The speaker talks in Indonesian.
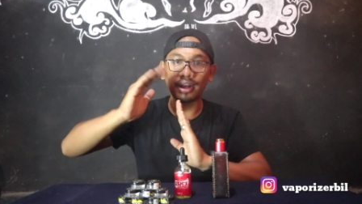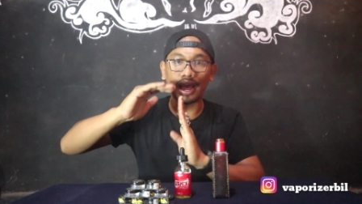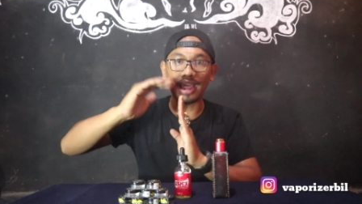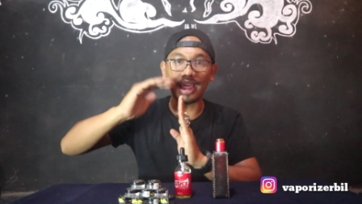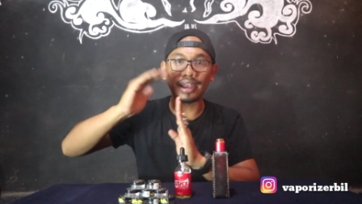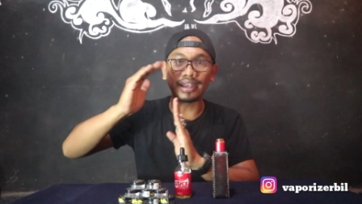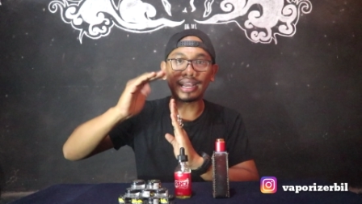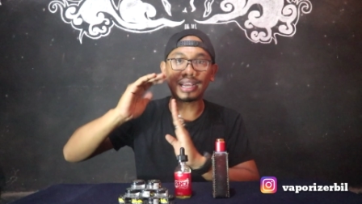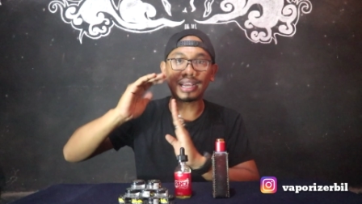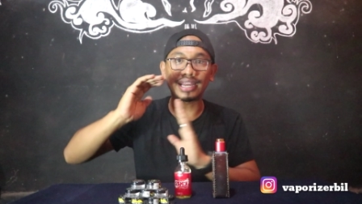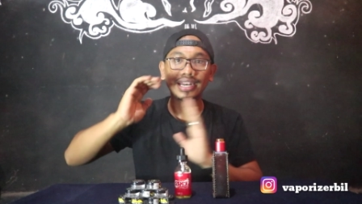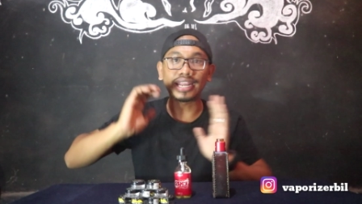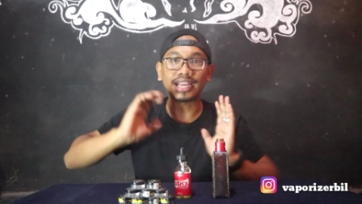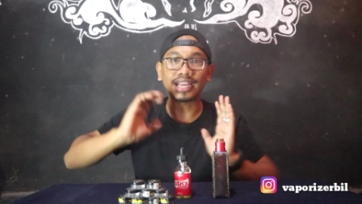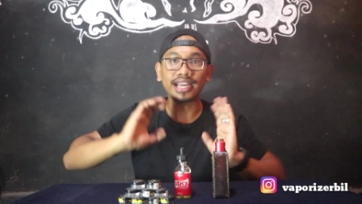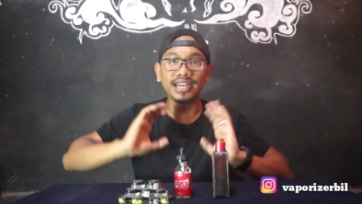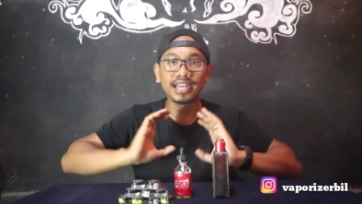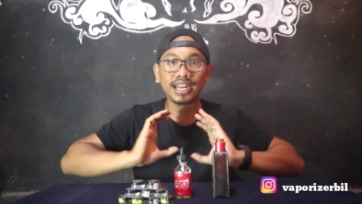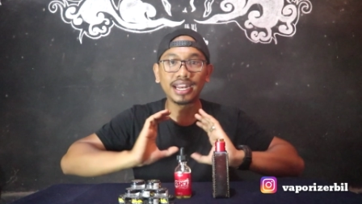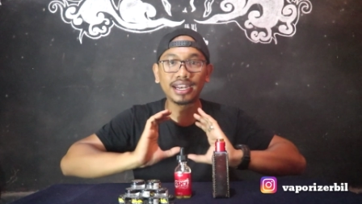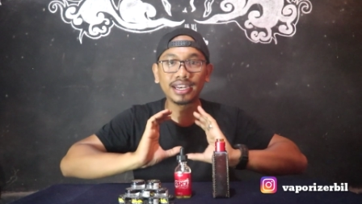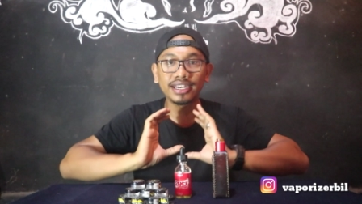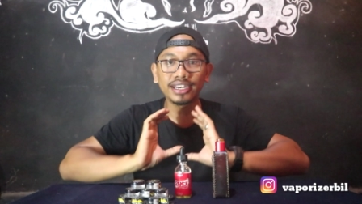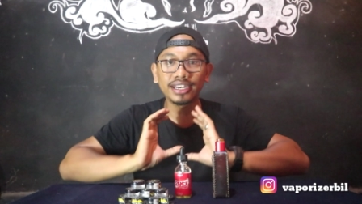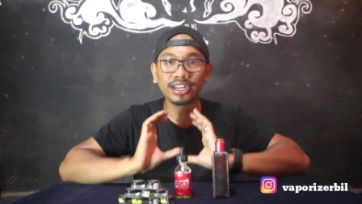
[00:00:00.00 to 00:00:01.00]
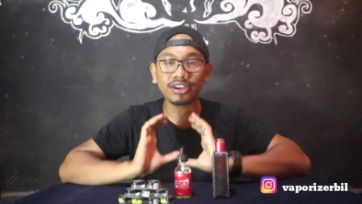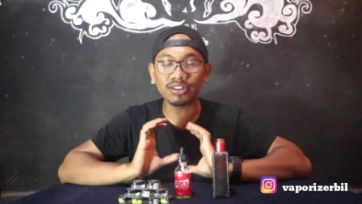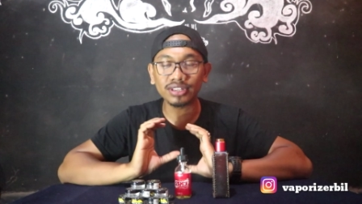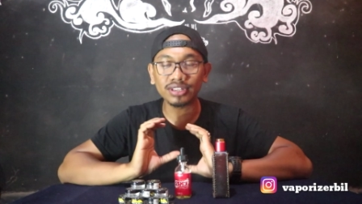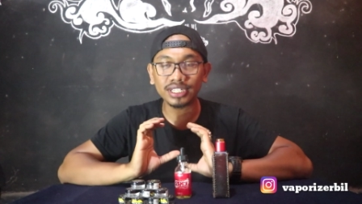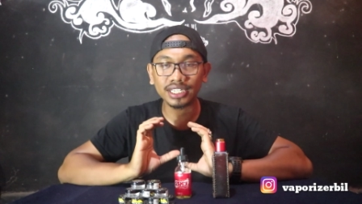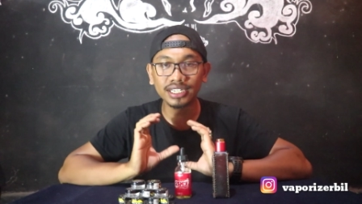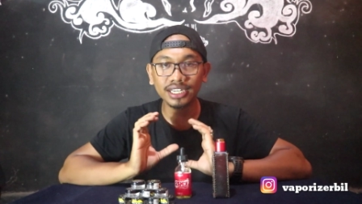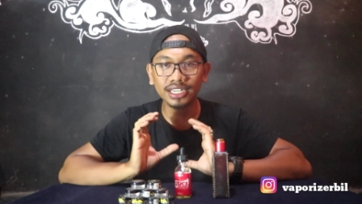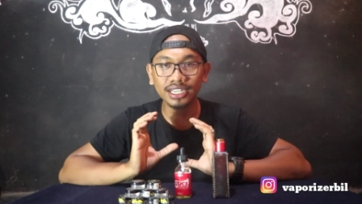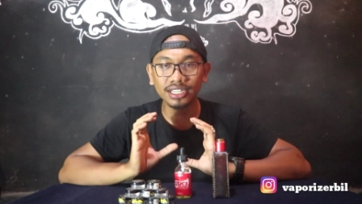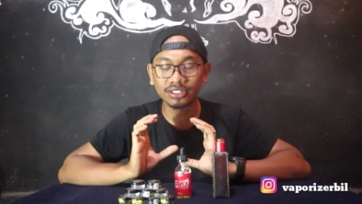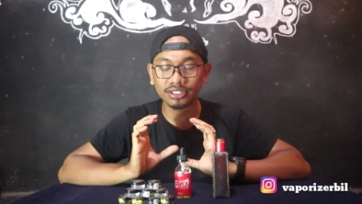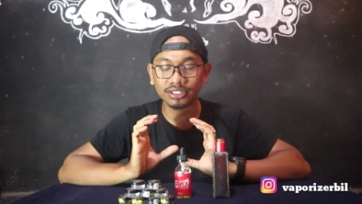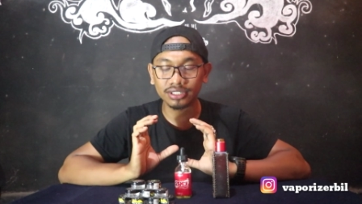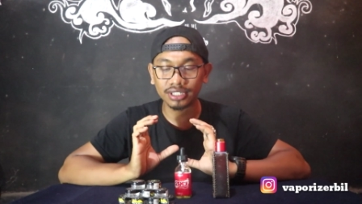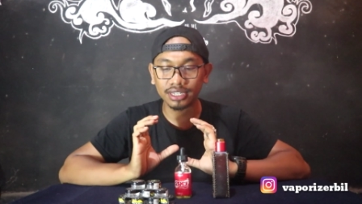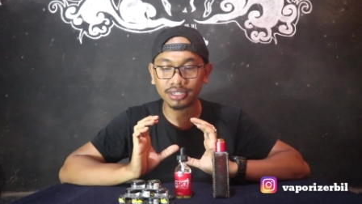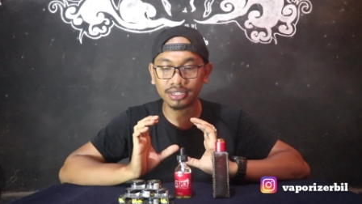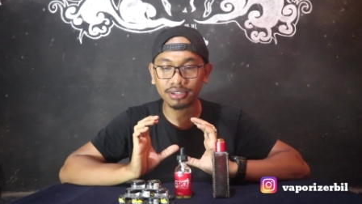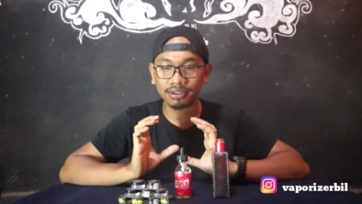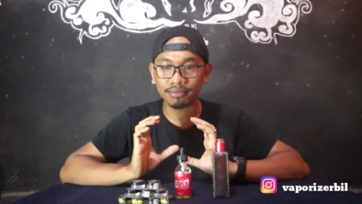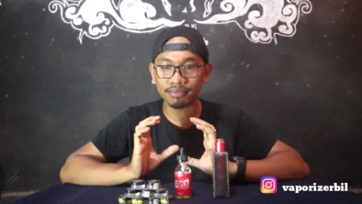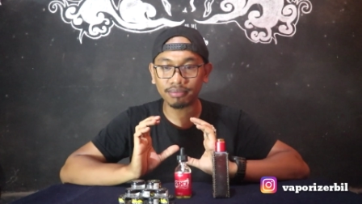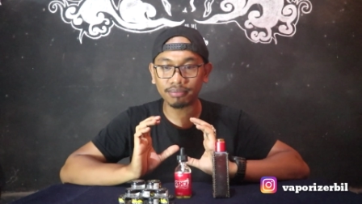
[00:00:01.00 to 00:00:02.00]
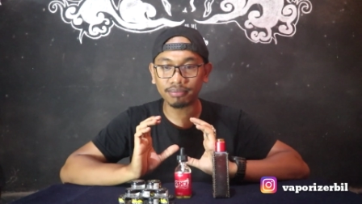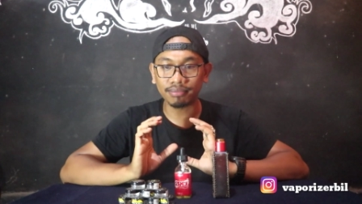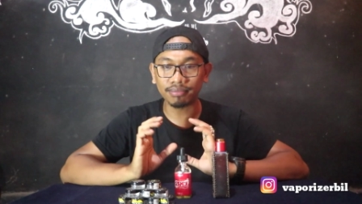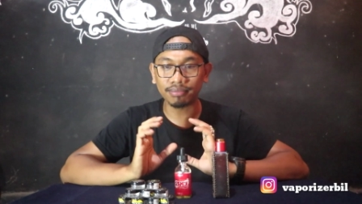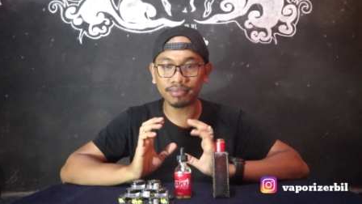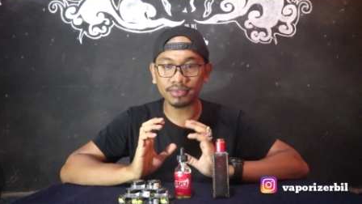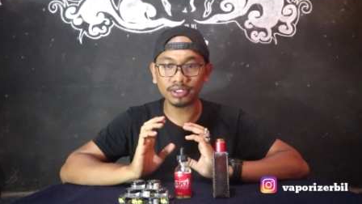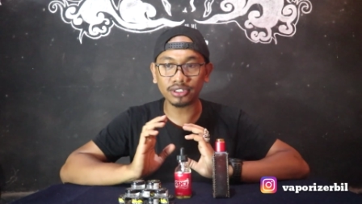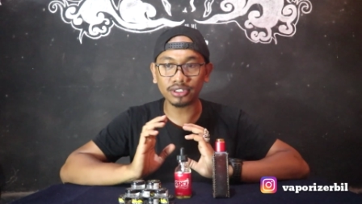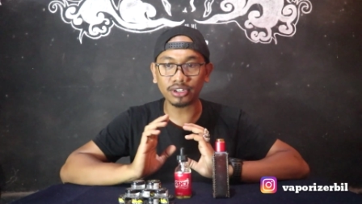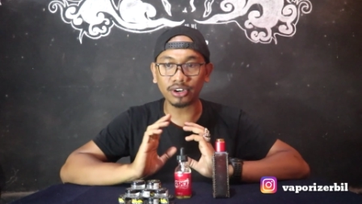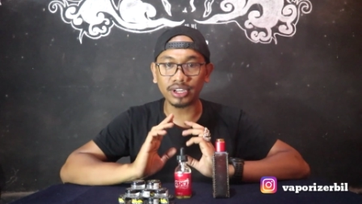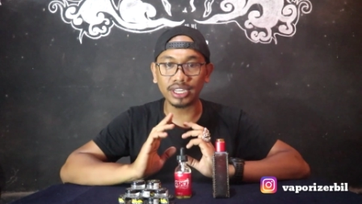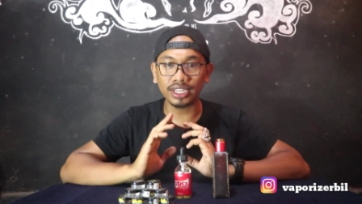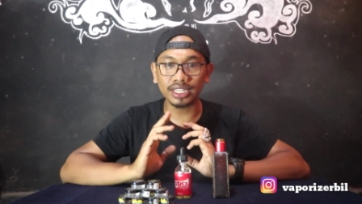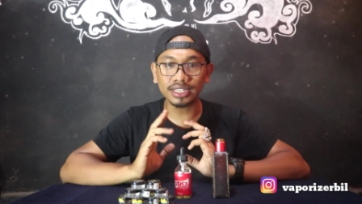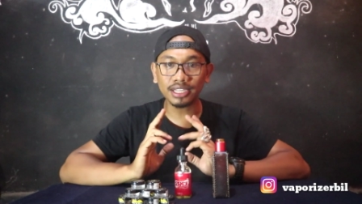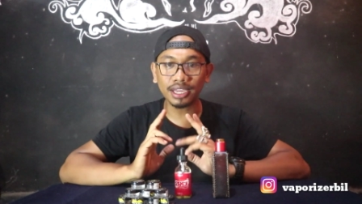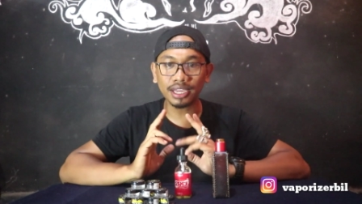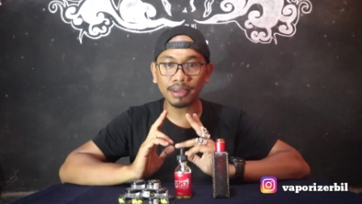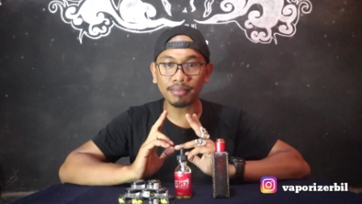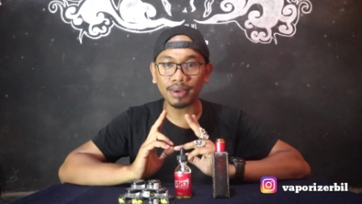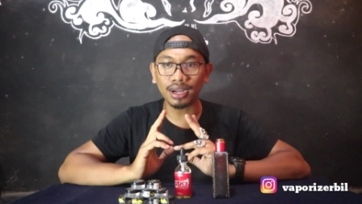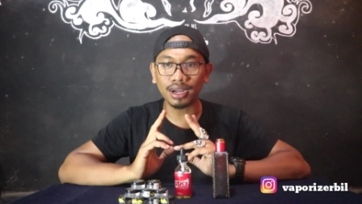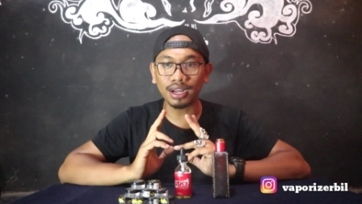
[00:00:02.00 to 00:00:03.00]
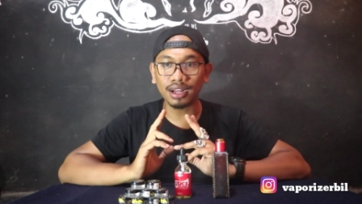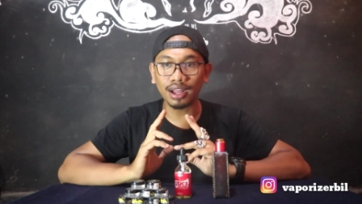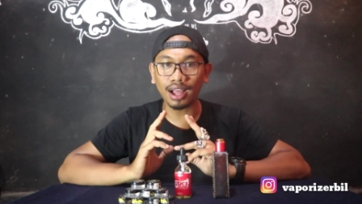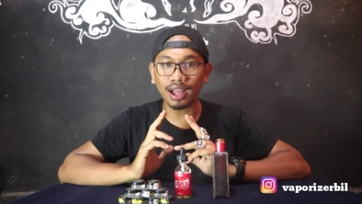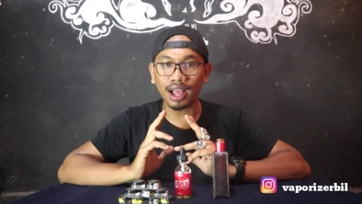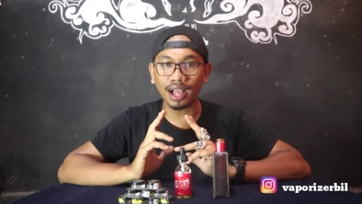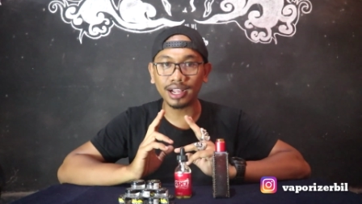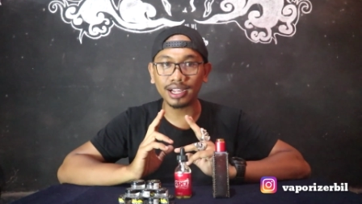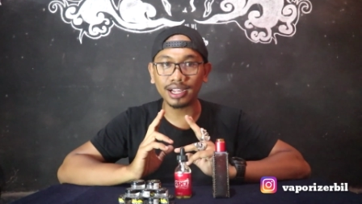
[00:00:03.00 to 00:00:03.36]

ada kenaikan dari nikotinnya gitu jadi terakhirnya emang